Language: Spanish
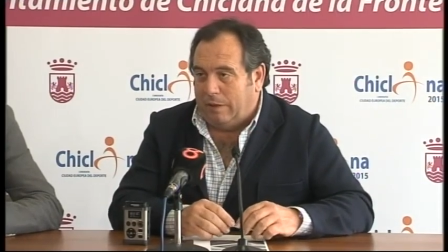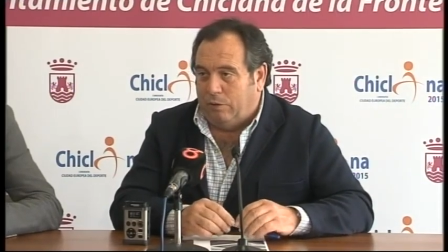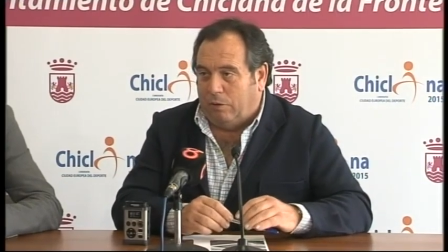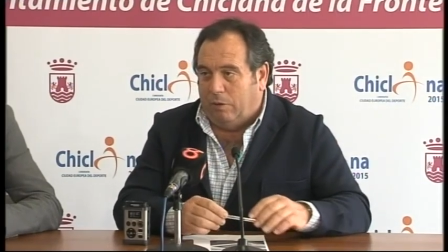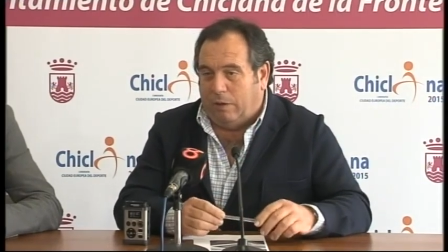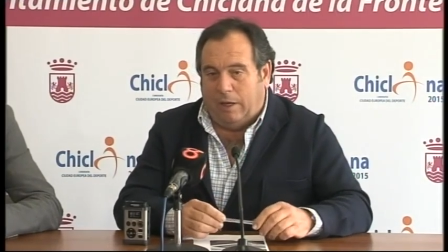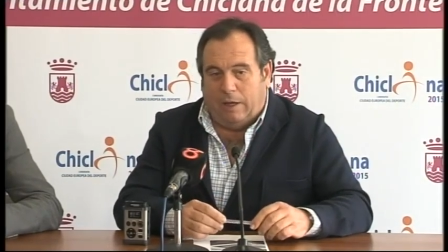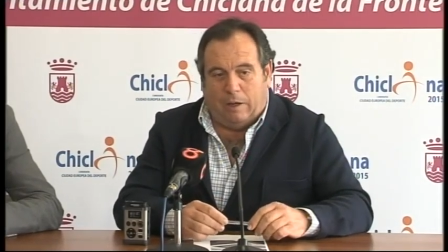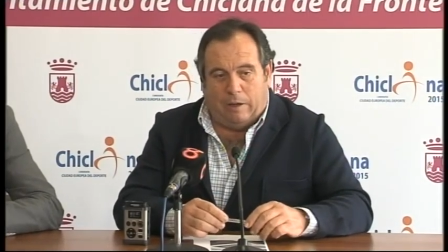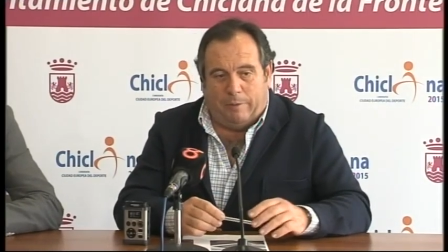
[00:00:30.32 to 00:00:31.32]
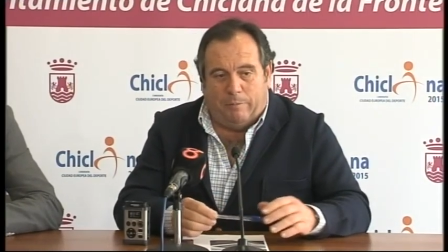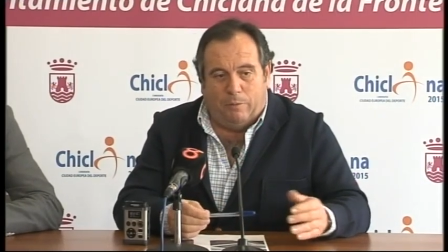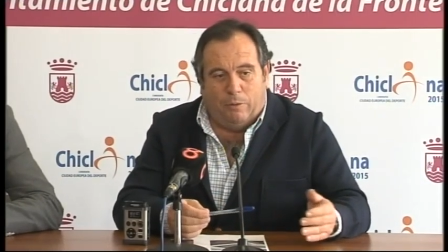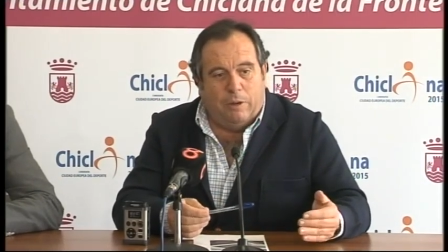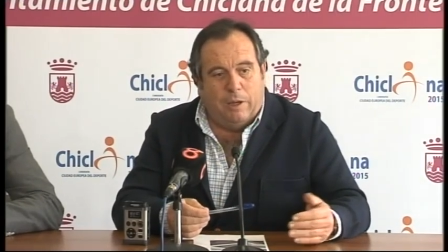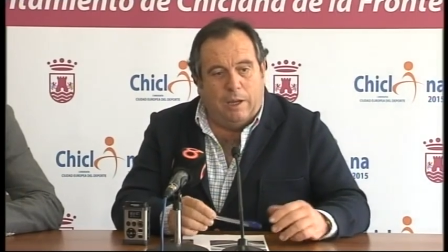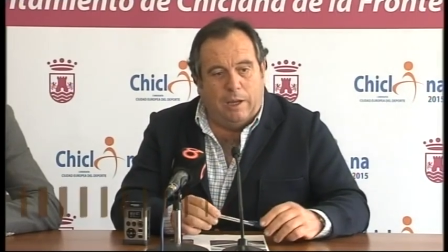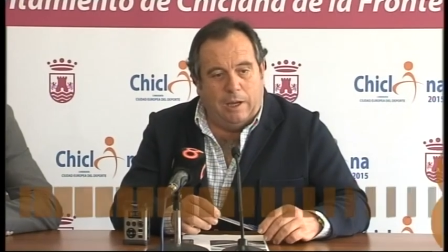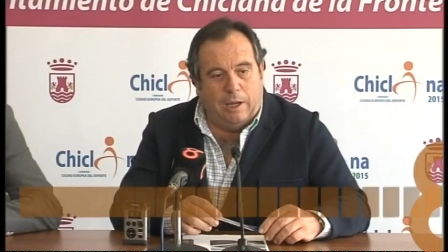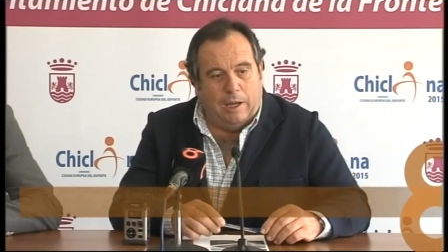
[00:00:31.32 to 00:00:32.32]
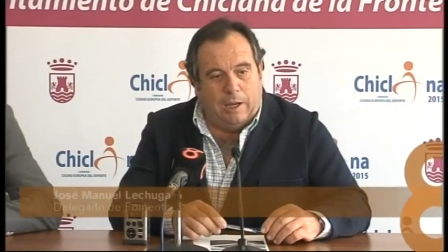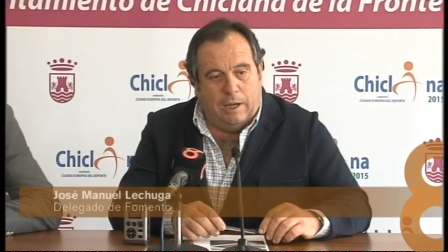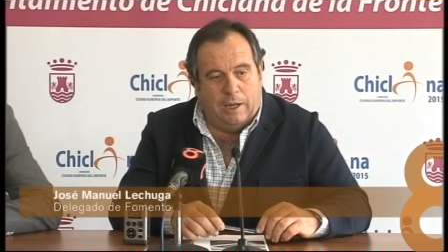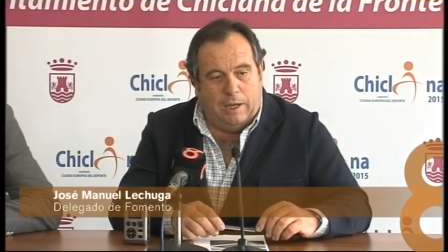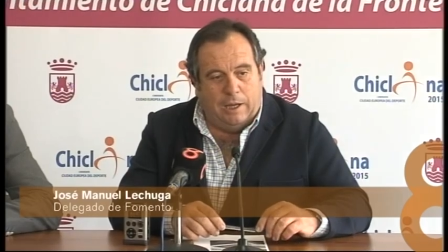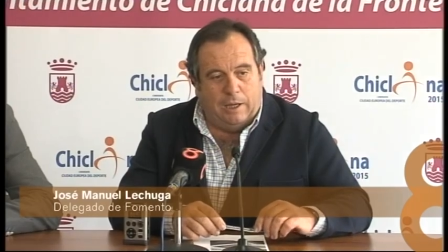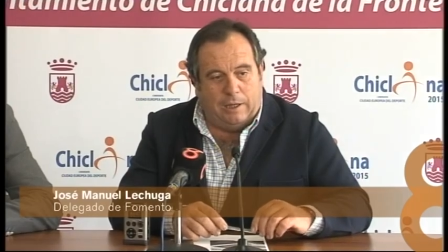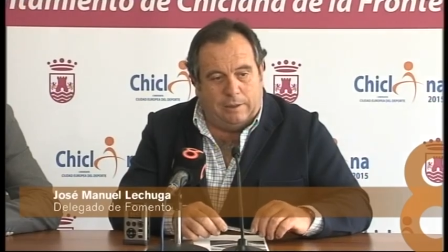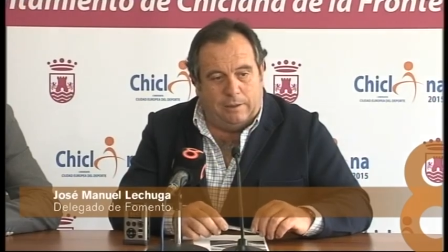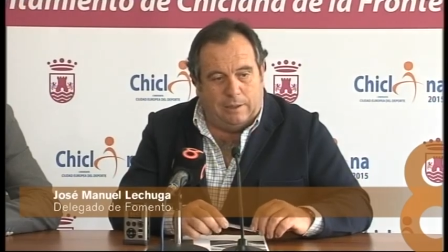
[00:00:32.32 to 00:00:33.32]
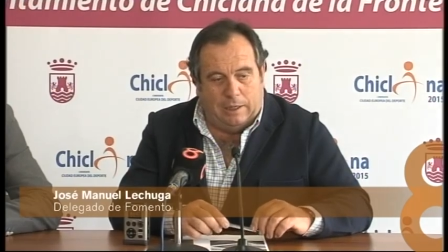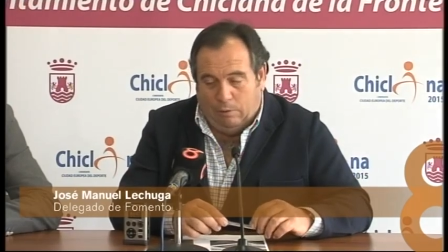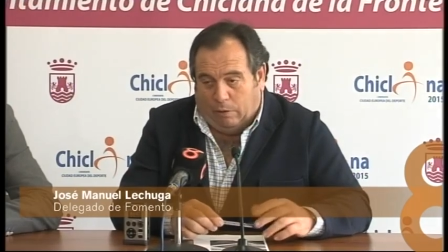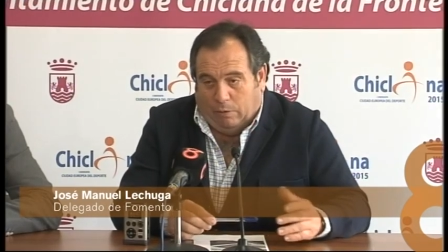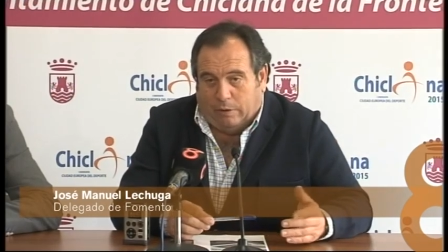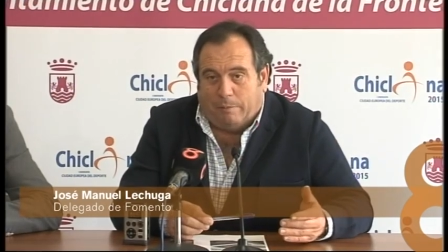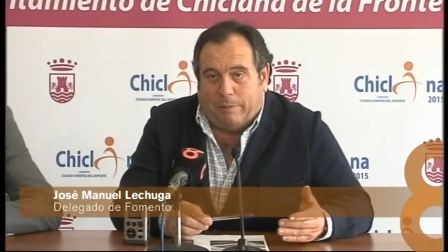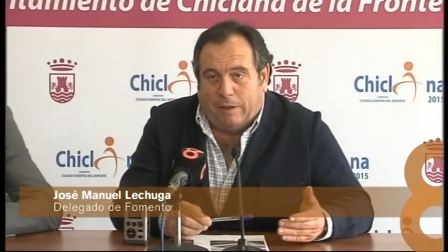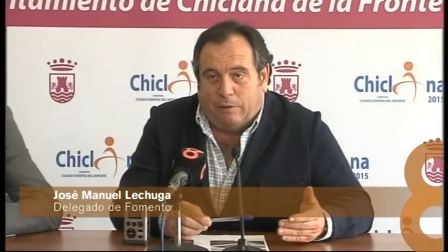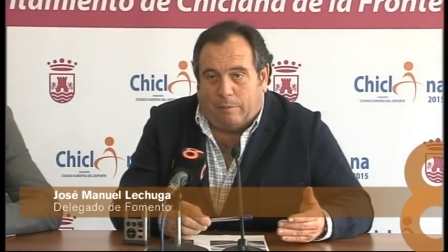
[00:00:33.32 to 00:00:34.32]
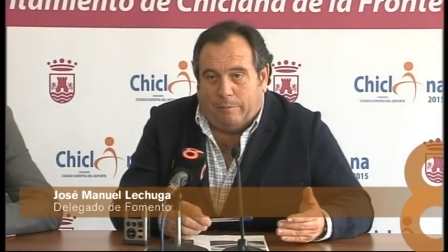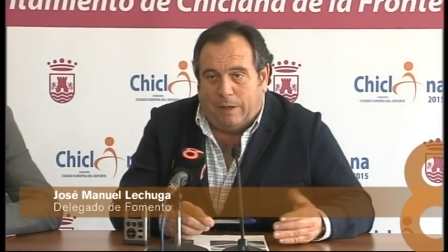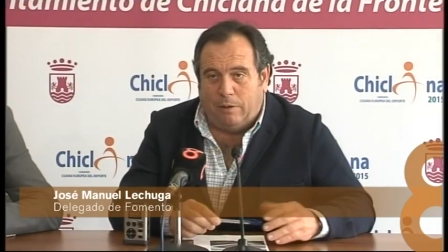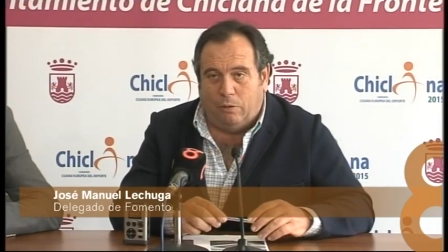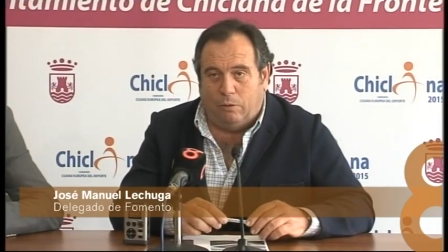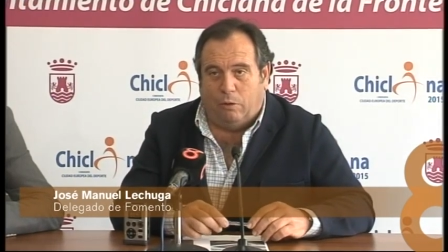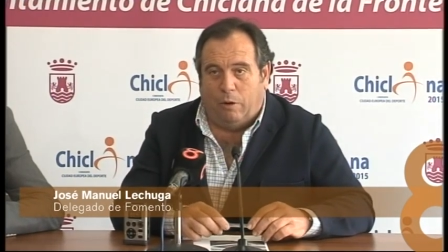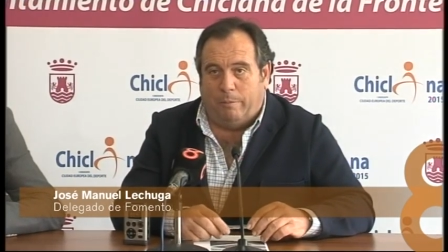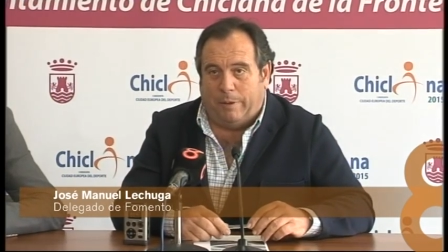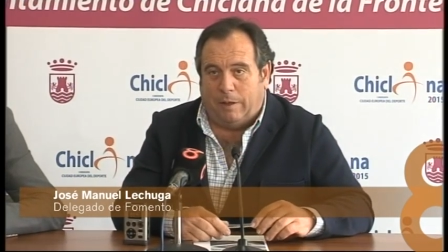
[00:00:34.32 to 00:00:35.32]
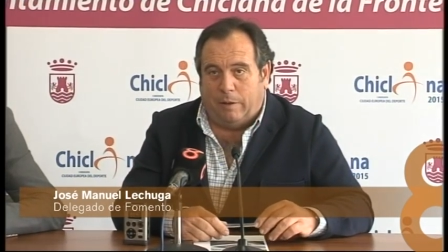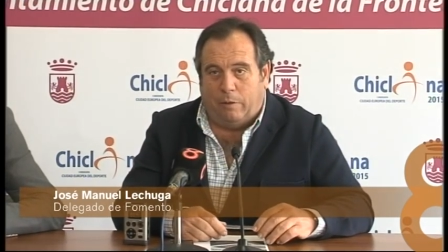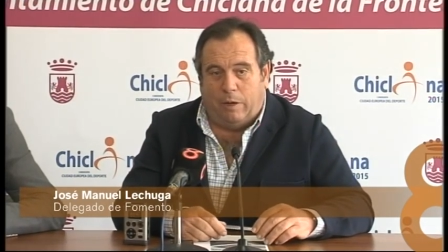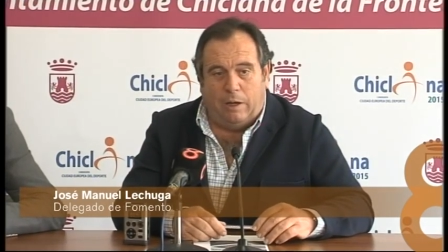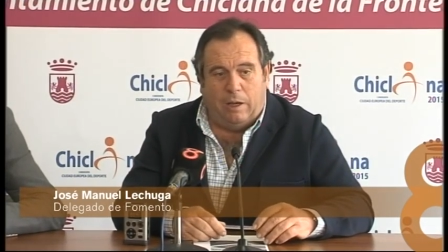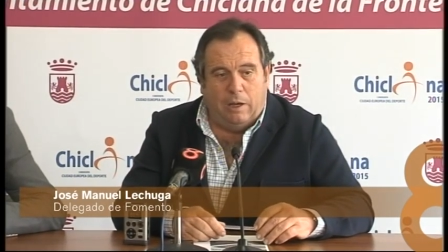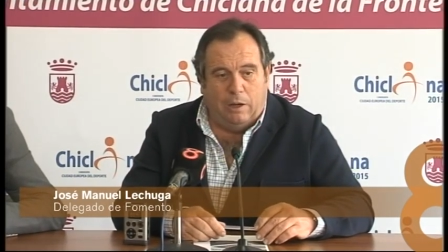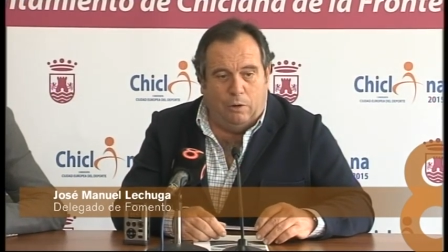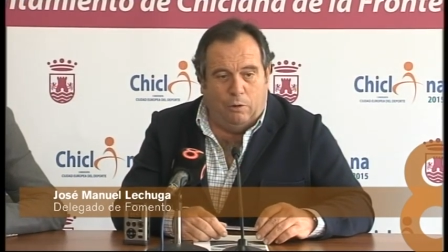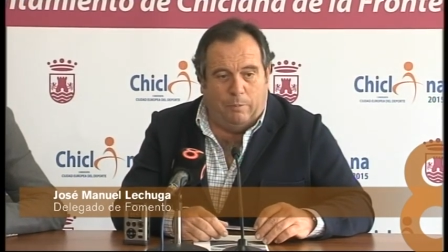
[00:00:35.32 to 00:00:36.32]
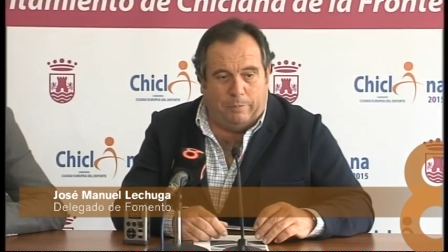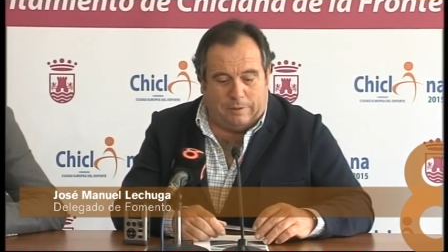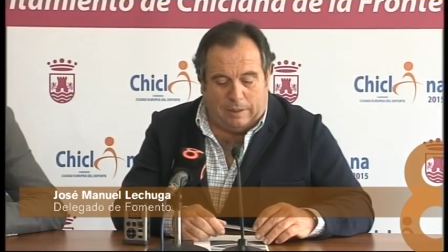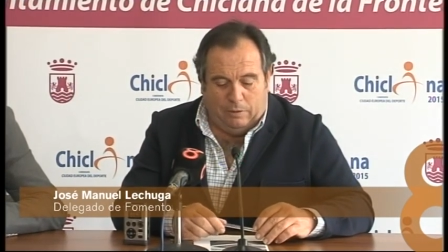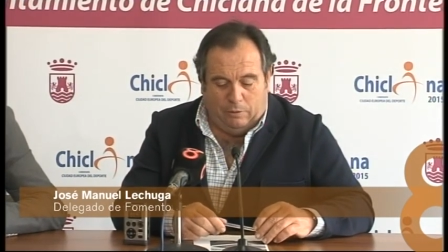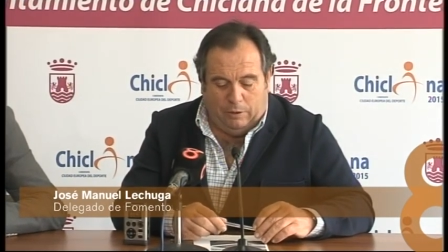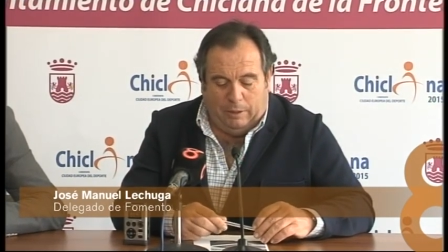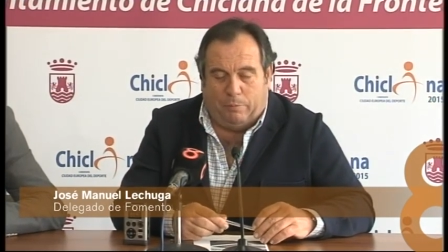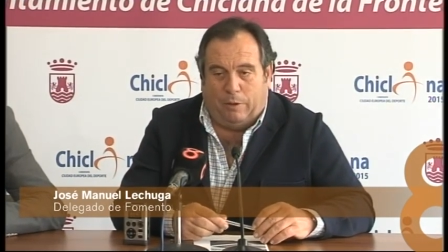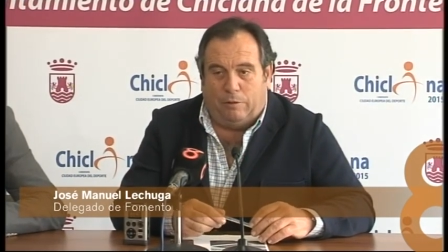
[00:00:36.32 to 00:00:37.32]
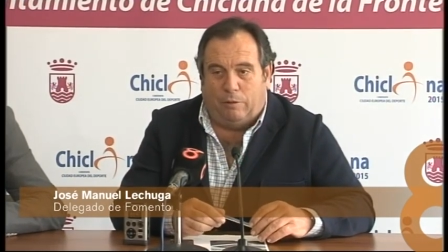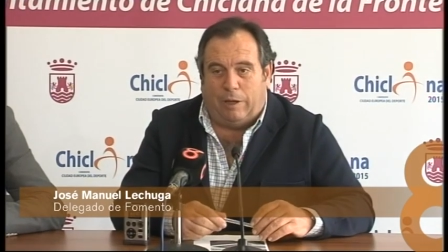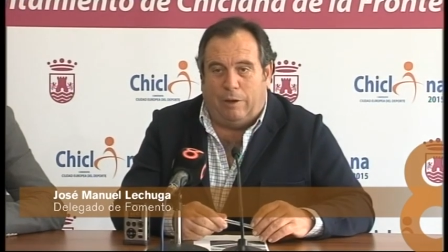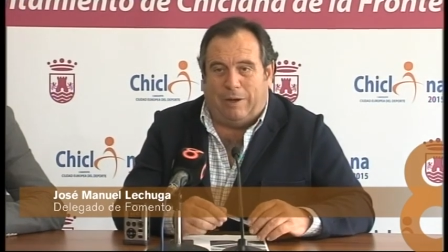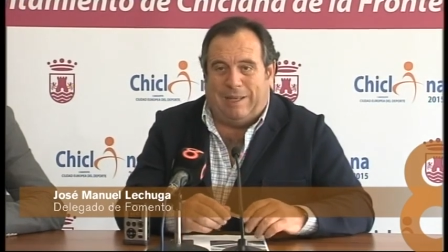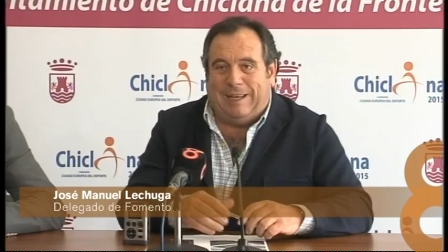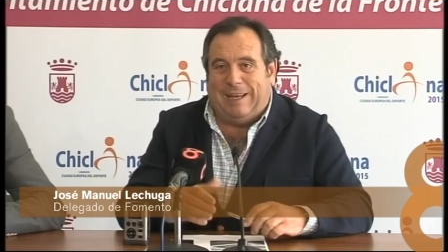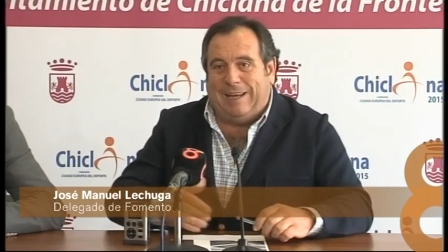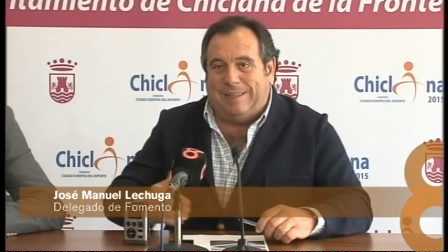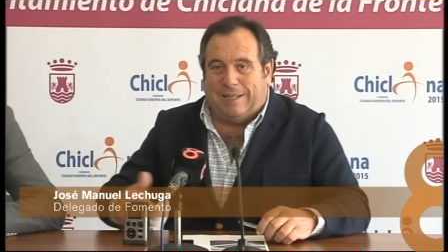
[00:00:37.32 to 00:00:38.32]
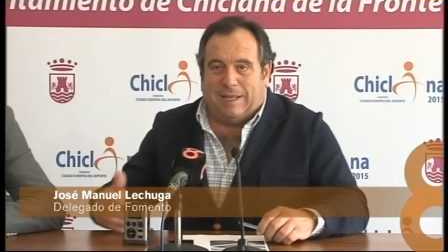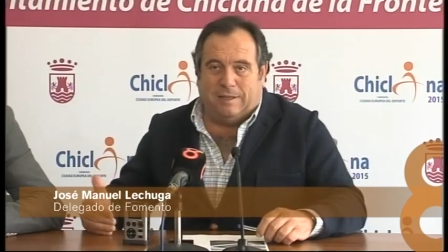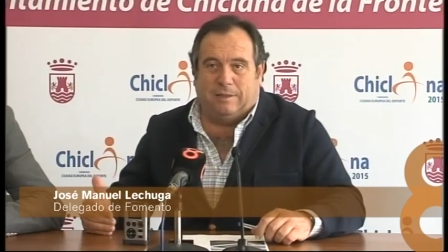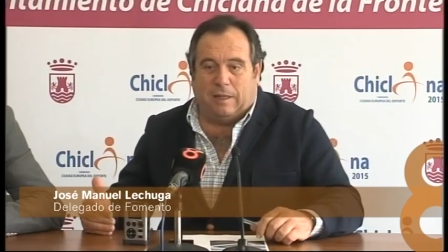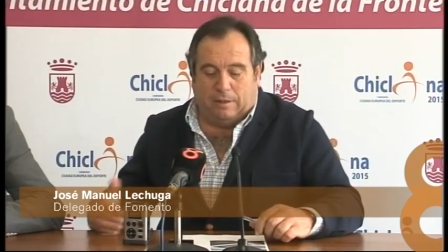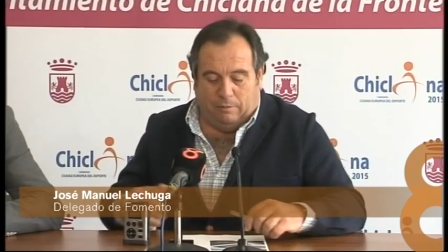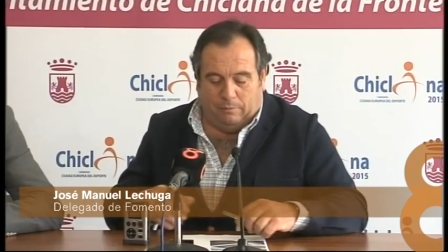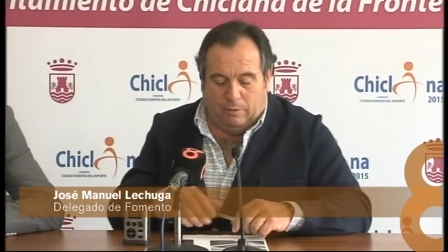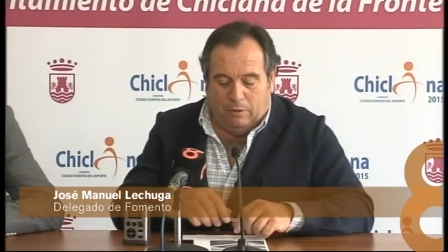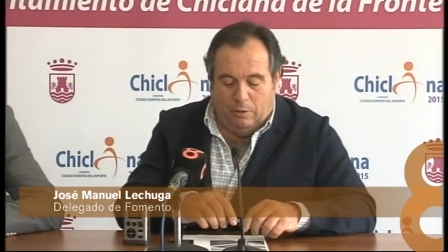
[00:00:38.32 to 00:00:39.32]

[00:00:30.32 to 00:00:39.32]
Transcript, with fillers: Yo creo que ahora mismo eh, es lo que nos están pidiendo también los, emprendedores, los empresarios, y por eso creo que tienen esta aceptación,